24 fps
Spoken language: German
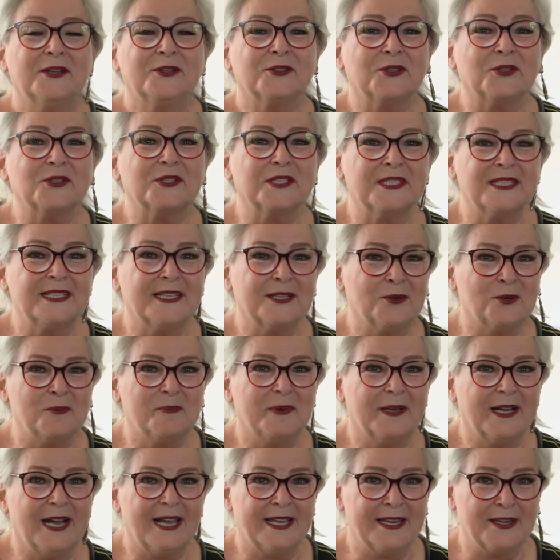dort in der
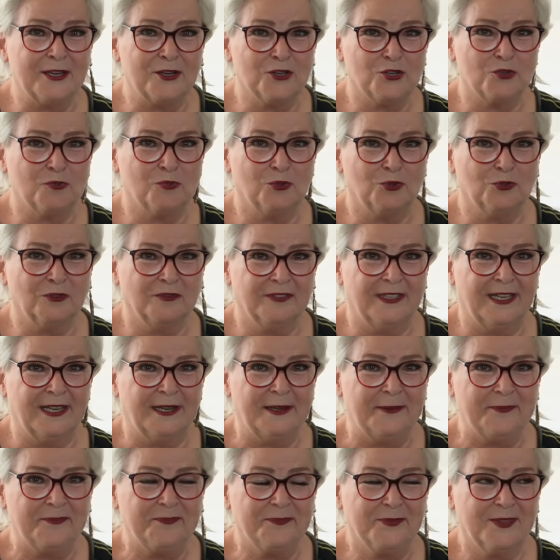Gruppe eingesprungen
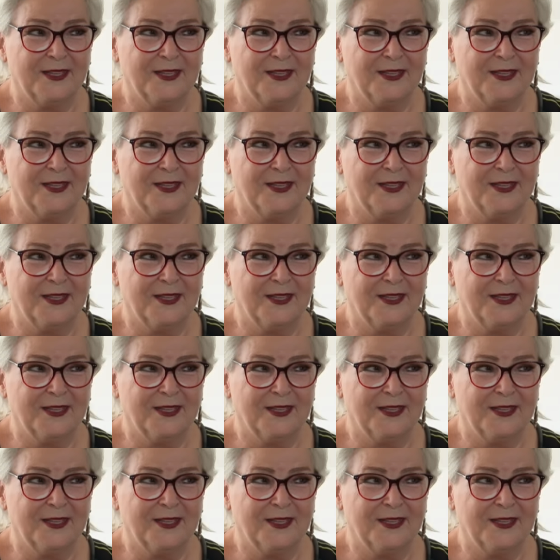war.